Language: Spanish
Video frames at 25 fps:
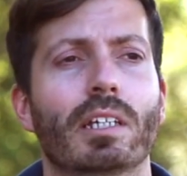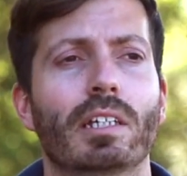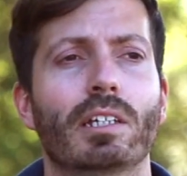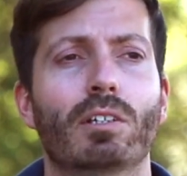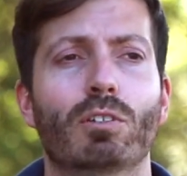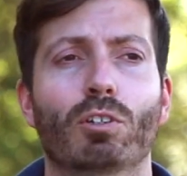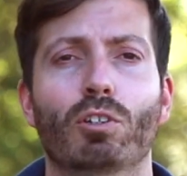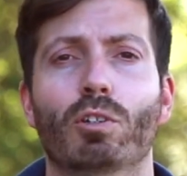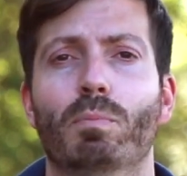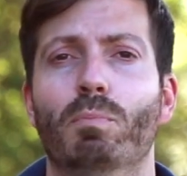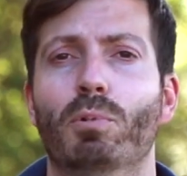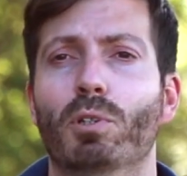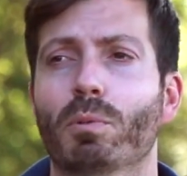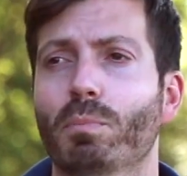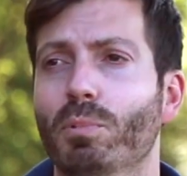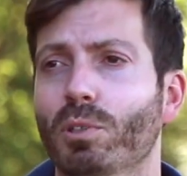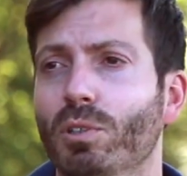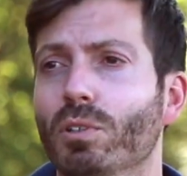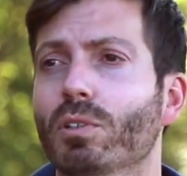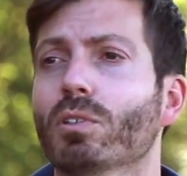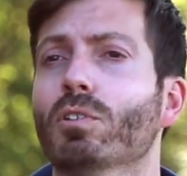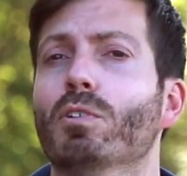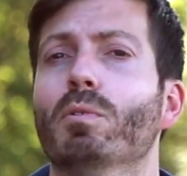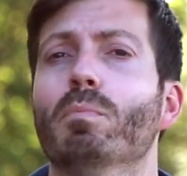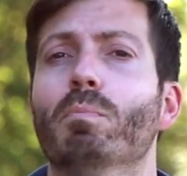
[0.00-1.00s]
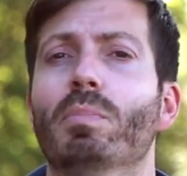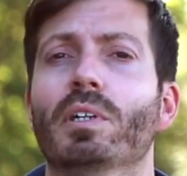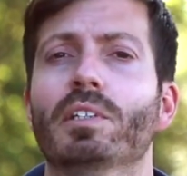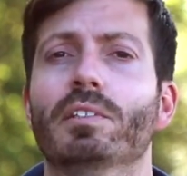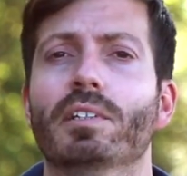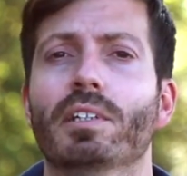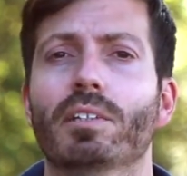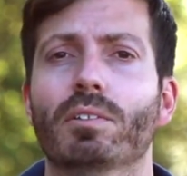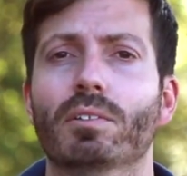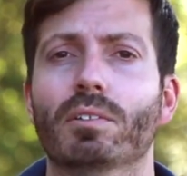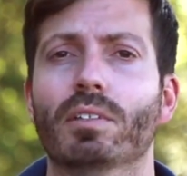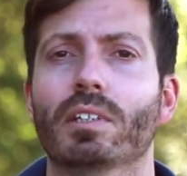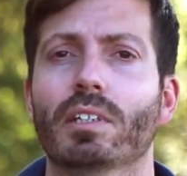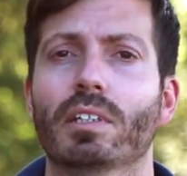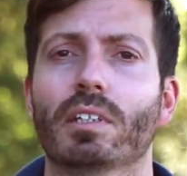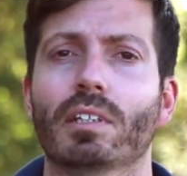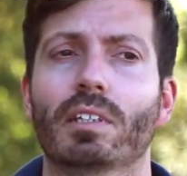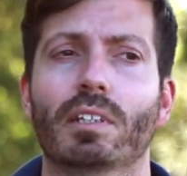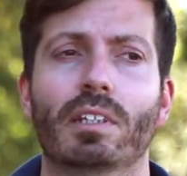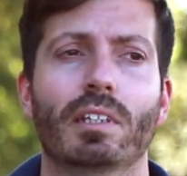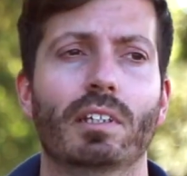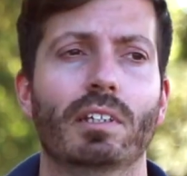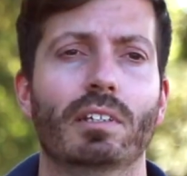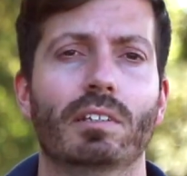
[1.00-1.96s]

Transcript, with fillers: y con los propios compañeros de,